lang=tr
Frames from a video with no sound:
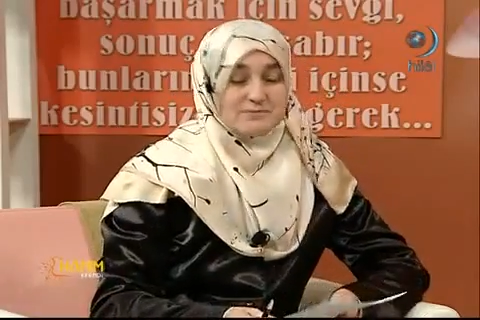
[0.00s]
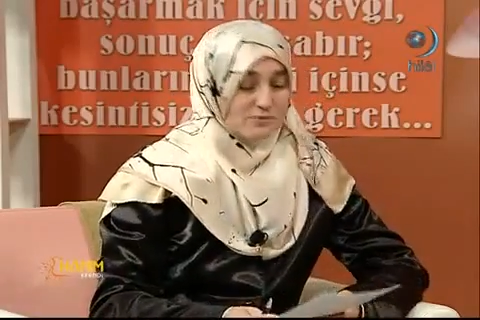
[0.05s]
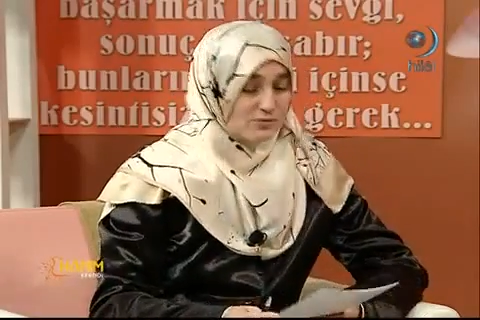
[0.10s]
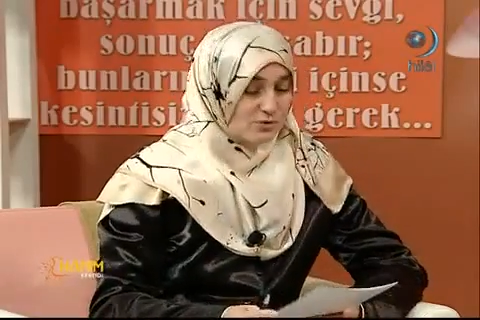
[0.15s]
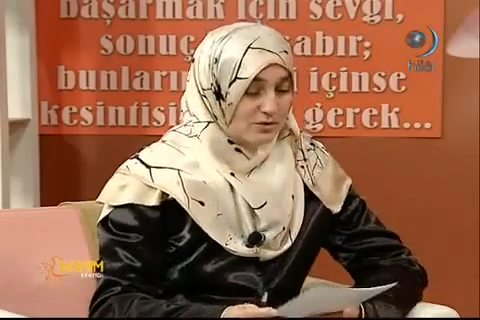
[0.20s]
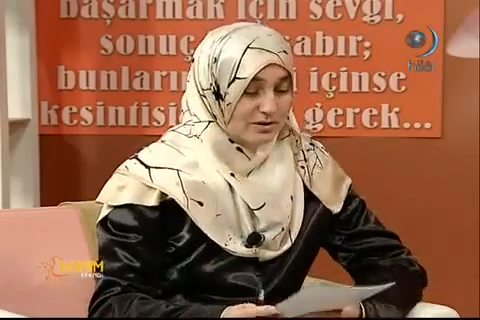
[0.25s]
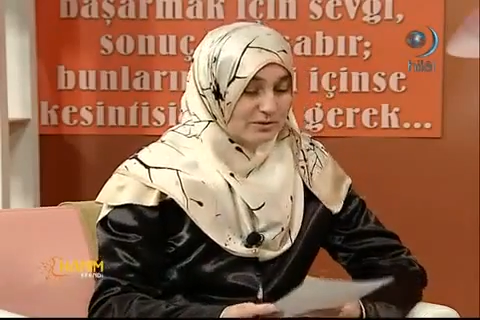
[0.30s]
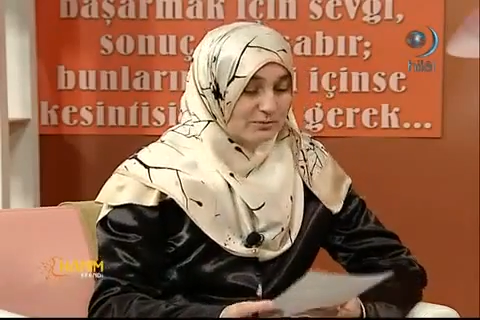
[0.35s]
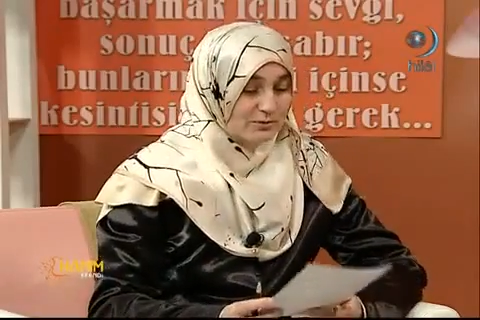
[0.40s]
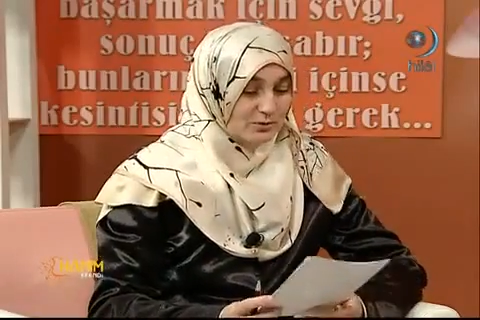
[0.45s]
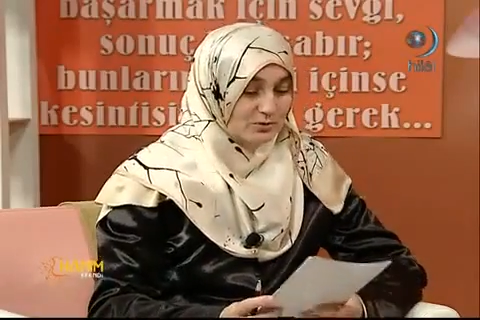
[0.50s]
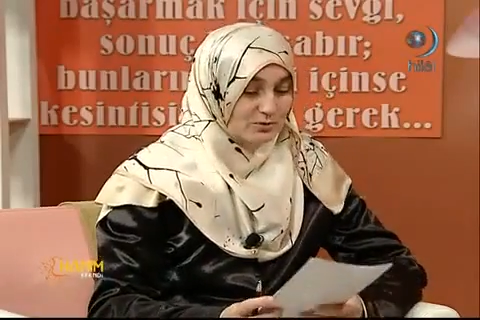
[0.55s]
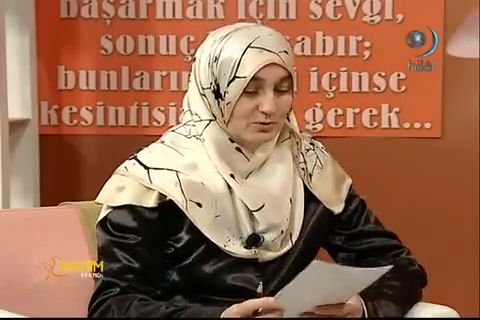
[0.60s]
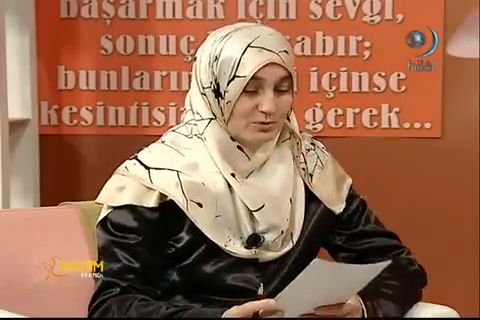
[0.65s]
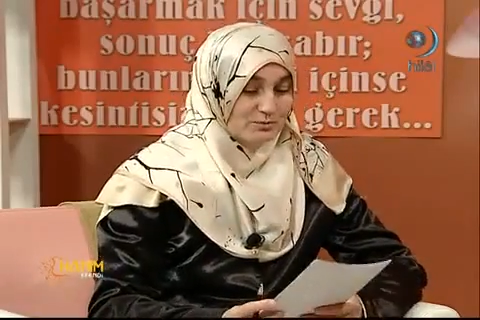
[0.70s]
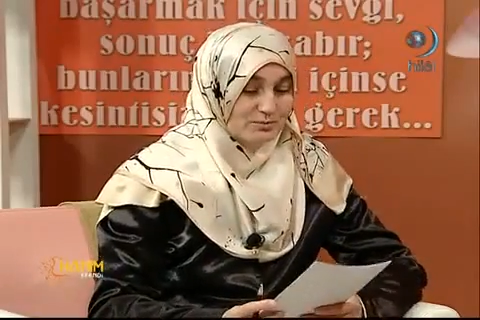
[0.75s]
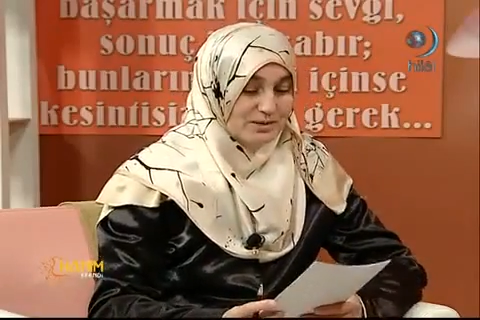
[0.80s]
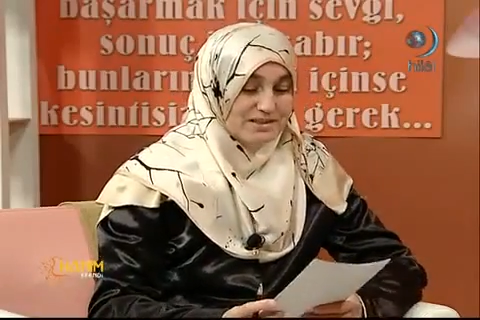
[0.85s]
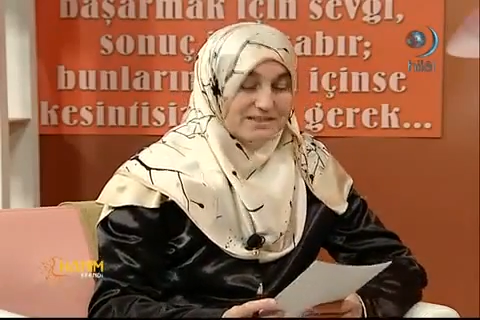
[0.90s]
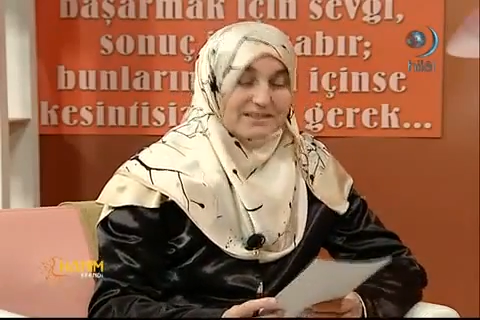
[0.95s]
e, şöyle bir
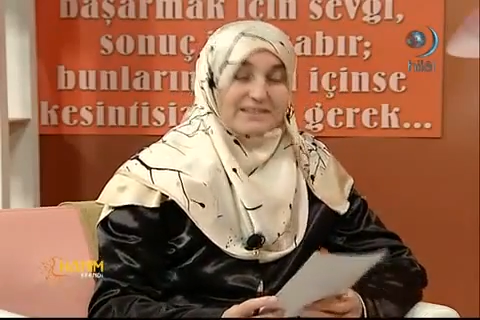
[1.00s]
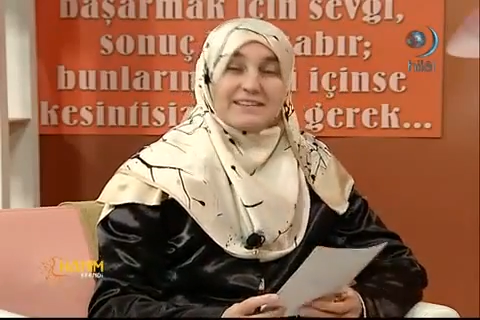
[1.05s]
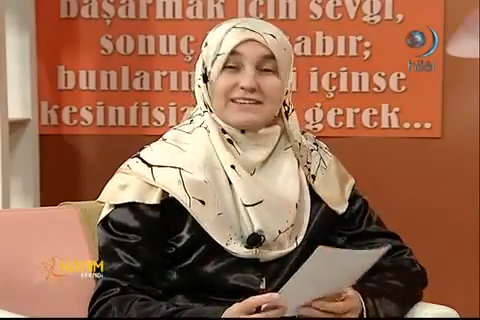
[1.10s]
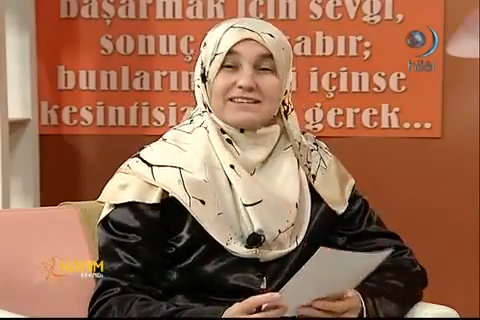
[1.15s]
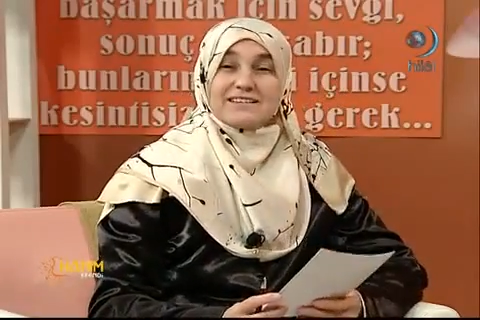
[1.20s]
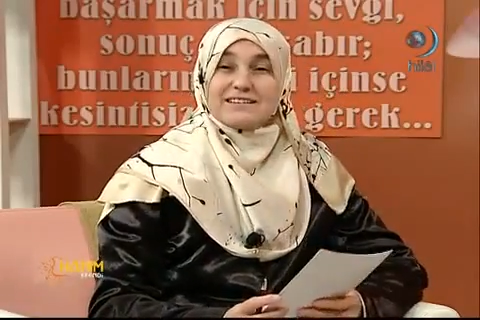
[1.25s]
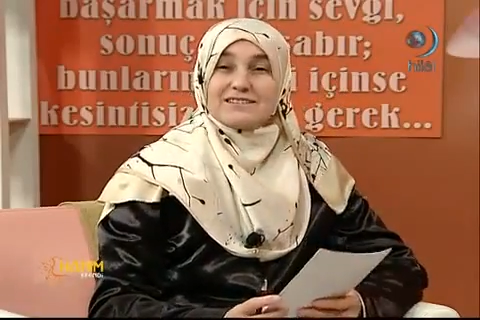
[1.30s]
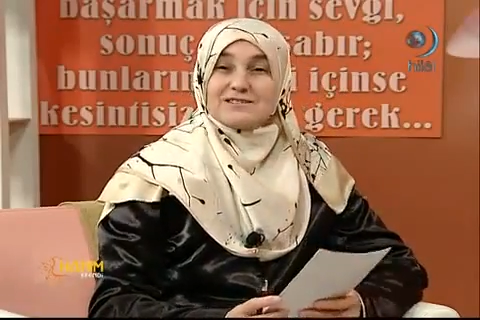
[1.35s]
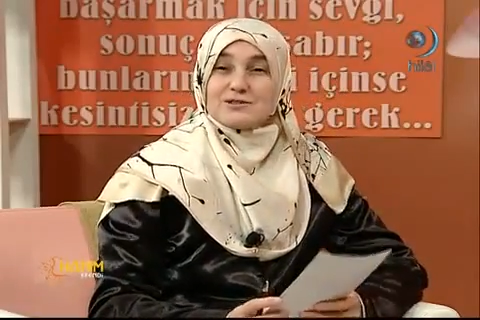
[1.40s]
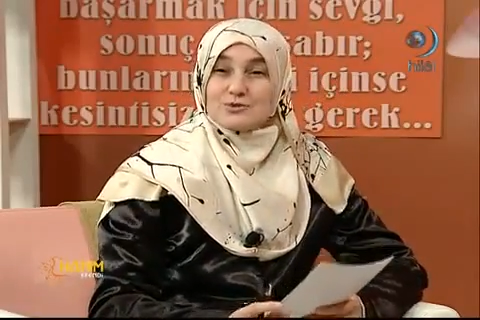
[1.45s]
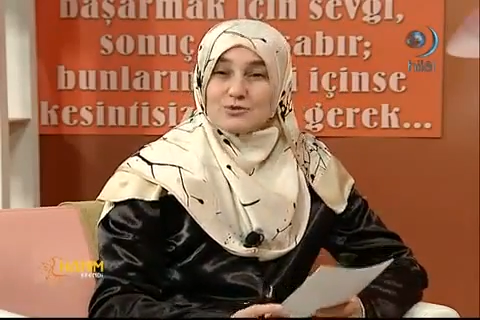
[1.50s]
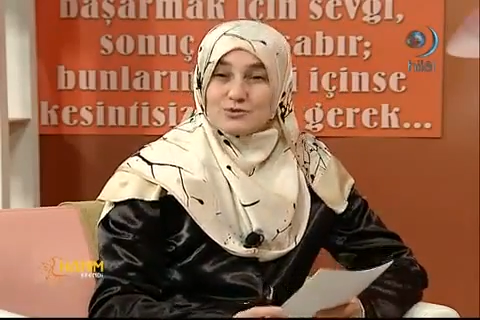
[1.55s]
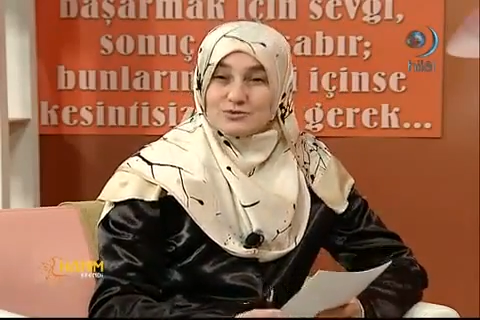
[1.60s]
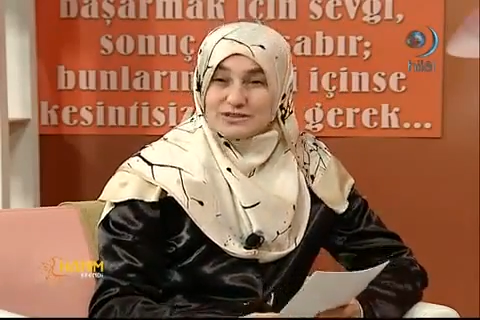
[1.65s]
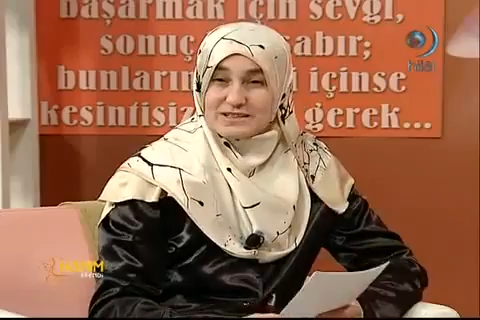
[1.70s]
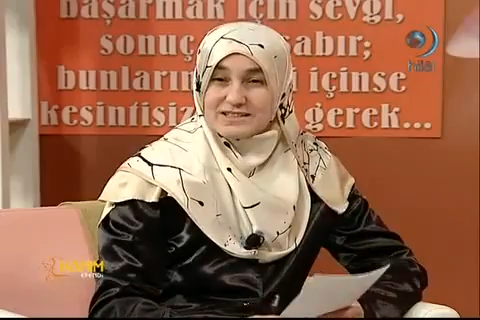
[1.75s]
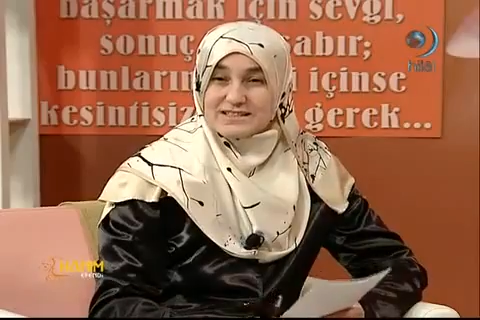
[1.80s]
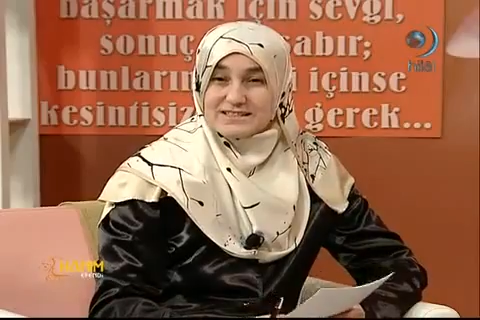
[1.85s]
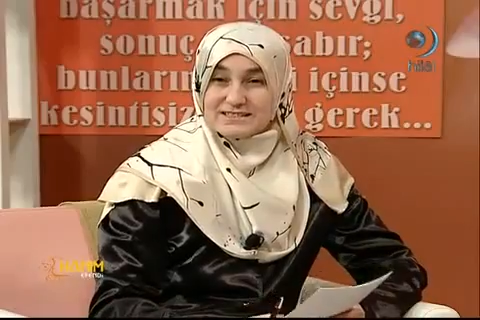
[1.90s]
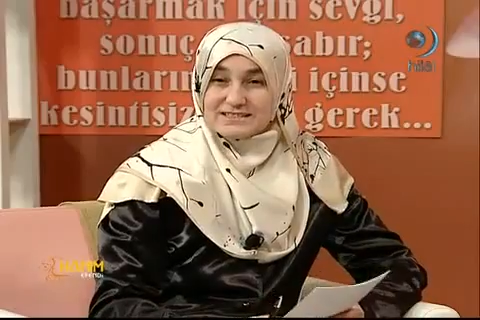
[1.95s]
10-15 dakika
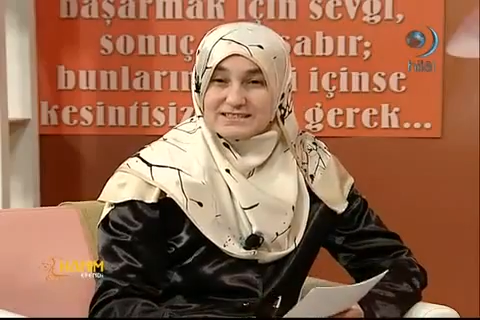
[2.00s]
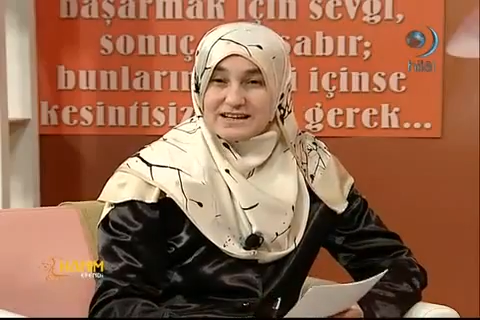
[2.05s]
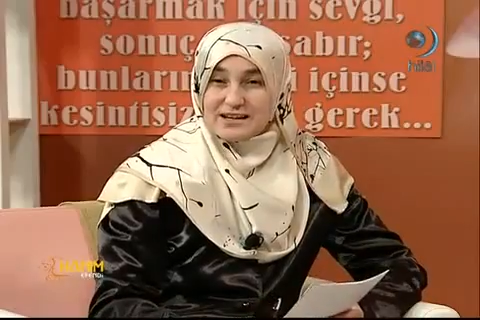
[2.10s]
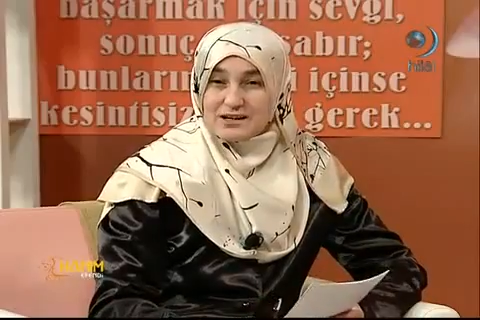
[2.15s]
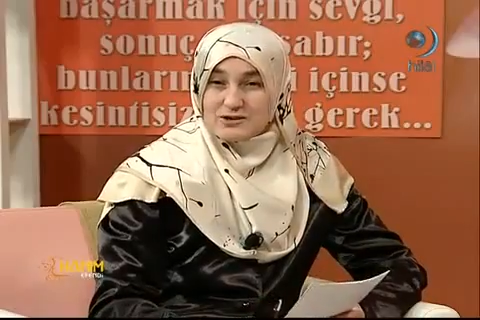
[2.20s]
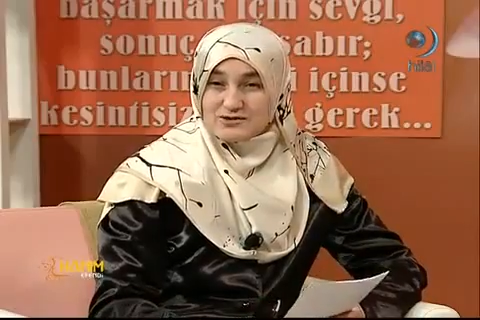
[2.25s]
sonrasında